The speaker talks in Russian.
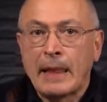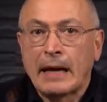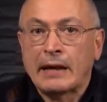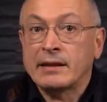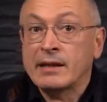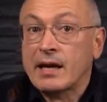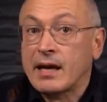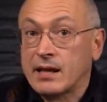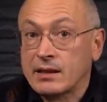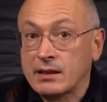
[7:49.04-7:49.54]

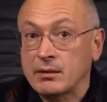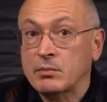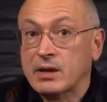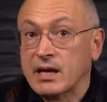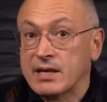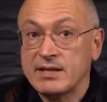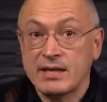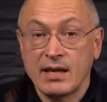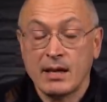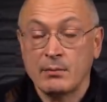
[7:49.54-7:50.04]
На этом
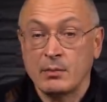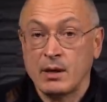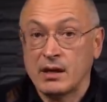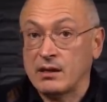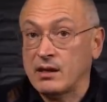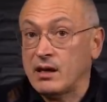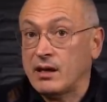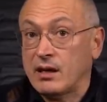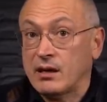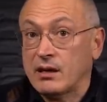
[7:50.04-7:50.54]
Россия
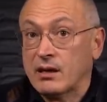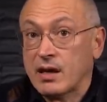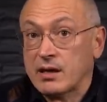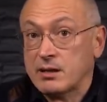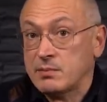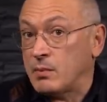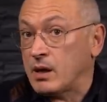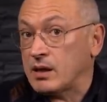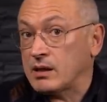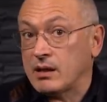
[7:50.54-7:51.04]
могла
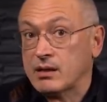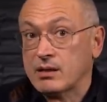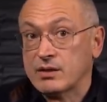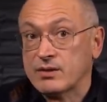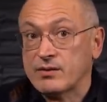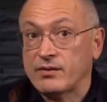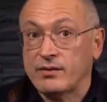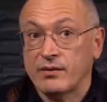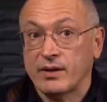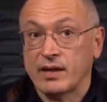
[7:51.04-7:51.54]
играть, могла
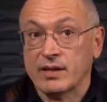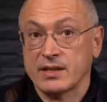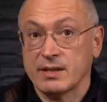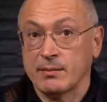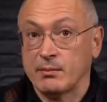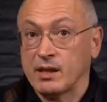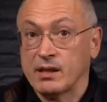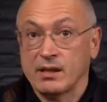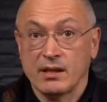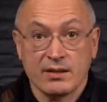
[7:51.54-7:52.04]
развиваться,
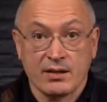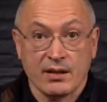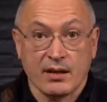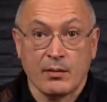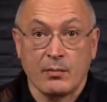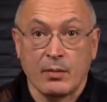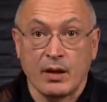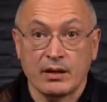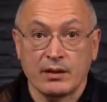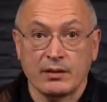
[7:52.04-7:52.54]
могла
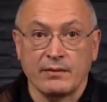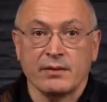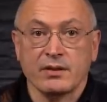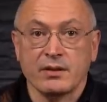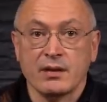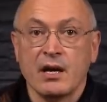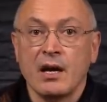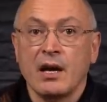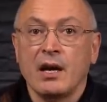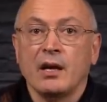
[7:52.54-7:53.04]
зарабатывать.